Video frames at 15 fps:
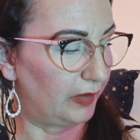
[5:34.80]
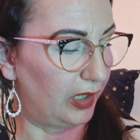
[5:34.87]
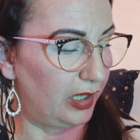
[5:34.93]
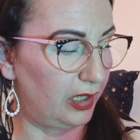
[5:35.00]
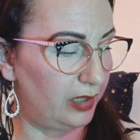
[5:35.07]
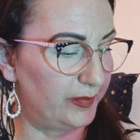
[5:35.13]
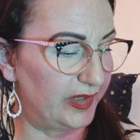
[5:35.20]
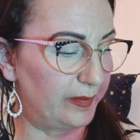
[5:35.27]

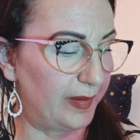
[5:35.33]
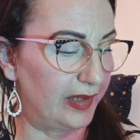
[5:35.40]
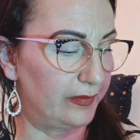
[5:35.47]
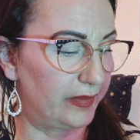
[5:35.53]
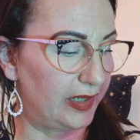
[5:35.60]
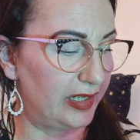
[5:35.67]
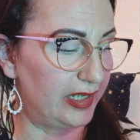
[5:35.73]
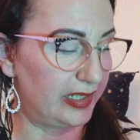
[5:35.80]
Ah, mais c'est pas
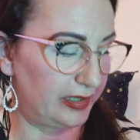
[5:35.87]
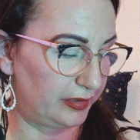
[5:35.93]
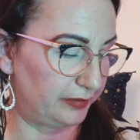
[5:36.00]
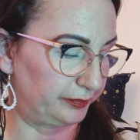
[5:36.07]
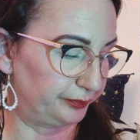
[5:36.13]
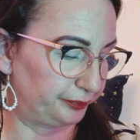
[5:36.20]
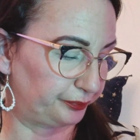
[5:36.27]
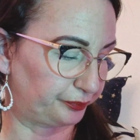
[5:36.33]
vrai.
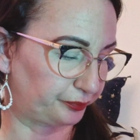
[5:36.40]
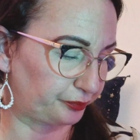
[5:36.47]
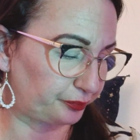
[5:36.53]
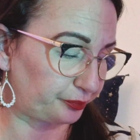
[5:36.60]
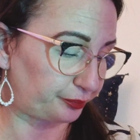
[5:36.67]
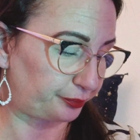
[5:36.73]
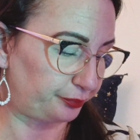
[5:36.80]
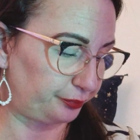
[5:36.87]

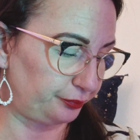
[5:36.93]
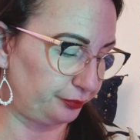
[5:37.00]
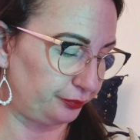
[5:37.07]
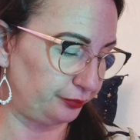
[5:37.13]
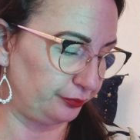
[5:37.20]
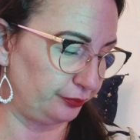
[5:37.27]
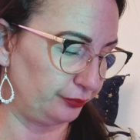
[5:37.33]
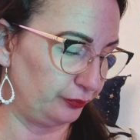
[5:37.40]

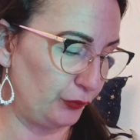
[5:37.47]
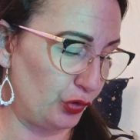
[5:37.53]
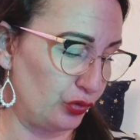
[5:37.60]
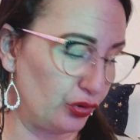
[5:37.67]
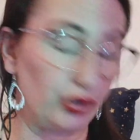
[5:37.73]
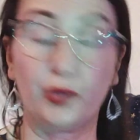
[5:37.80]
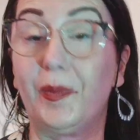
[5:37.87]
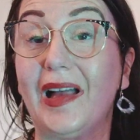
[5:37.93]

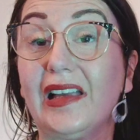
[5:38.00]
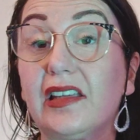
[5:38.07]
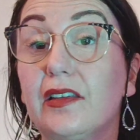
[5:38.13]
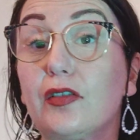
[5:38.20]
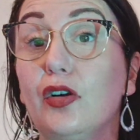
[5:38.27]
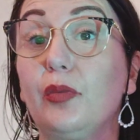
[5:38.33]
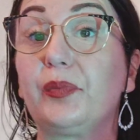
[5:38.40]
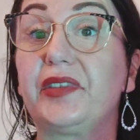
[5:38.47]
Donc, par
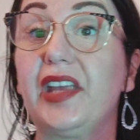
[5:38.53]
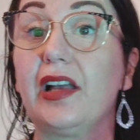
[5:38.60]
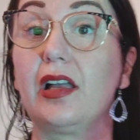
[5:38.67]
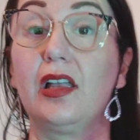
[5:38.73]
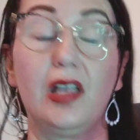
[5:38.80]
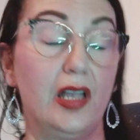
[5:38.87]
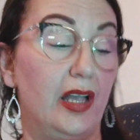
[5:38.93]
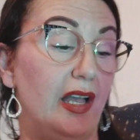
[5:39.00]
exemple, tiens,
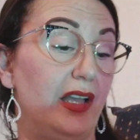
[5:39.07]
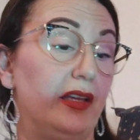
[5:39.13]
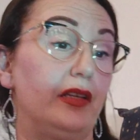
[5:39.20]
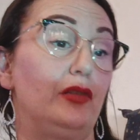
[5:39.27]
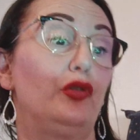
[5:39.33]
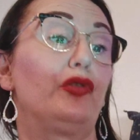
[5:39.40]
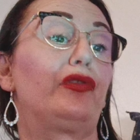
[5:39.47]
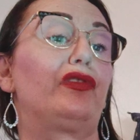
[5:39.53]

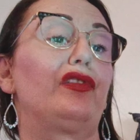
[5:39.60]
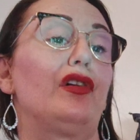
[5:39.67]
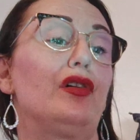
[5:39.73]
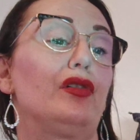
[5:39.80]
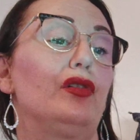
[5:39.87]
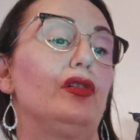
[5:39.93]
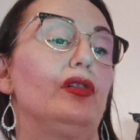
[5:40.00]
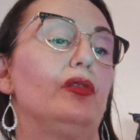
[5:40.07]

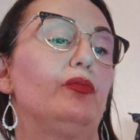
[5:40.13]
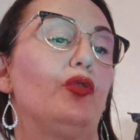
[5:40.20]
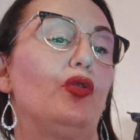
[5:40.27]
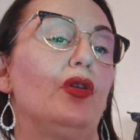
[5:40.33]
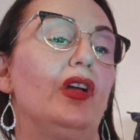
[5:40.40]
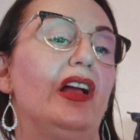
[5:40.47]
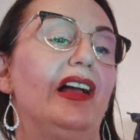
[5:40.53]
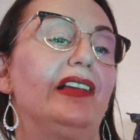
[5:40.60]
sort, euh, bon,
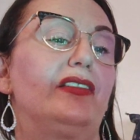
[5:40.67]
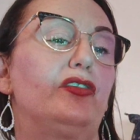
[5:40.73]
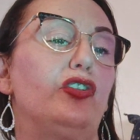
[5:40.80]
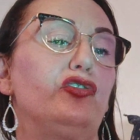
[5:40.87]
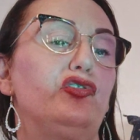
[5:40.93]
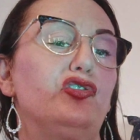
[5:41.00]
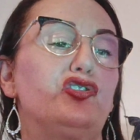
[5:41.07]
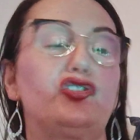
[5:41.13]
un
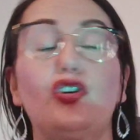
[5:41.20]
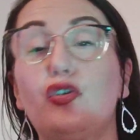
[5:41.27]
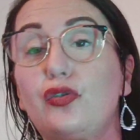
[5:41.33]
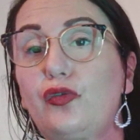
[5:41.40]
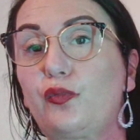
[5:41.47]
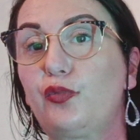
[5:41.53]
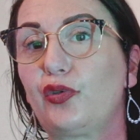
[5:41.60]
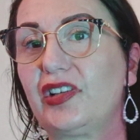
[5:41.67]
sort de
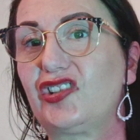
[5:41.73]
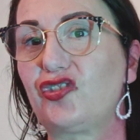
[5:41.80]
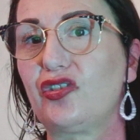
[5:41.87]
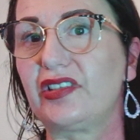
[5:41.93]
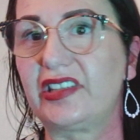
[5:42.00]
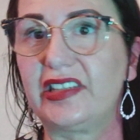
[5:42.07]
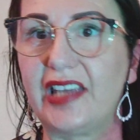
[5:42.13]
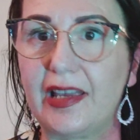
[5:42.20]
chance pour les
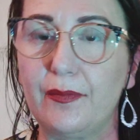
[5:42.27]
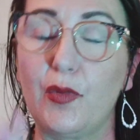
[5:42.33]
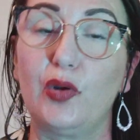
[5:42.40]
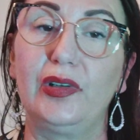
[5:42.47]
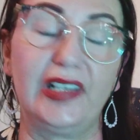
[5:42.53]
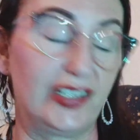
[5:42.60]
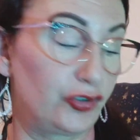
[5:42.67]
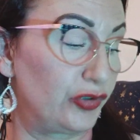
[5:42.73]
gens qui aiment
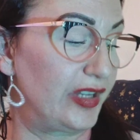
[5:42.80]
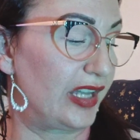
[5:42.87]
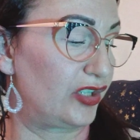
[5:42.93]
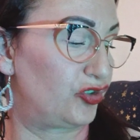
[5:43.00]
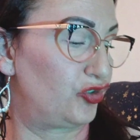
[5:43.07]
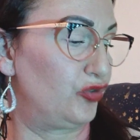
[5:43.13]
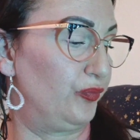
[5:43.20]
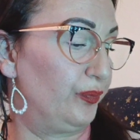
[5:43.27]
les jeux
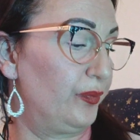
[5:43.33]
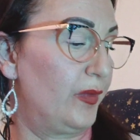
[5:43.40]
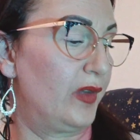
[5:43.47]
d'argent.